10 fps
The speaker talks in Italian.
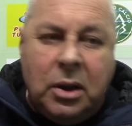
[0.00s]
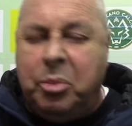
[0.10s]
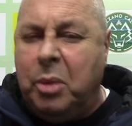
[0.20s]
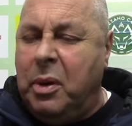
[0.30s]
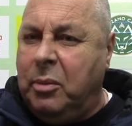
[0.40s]
il
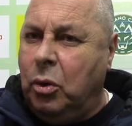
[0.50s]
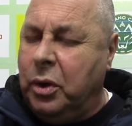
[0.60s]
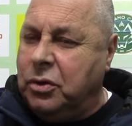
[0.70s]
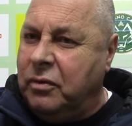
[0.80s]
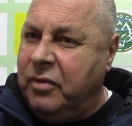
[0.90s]
problema lo
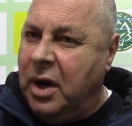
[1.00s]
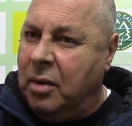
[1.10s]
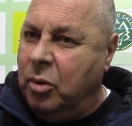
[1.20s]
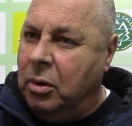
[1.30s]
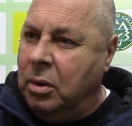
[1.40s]

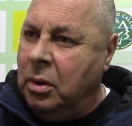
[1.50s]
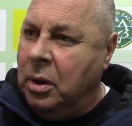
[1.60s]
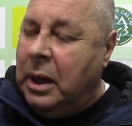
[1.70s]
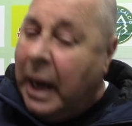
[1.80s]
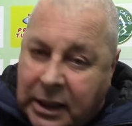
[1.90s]
risolviamo.
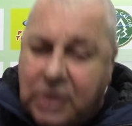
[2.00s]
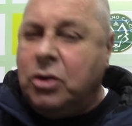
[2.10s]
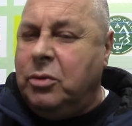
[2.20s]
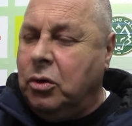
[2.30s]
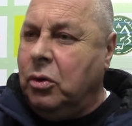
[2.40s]
Adesso
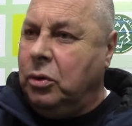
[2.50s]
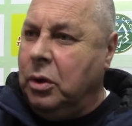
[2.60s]
mi sono rotti i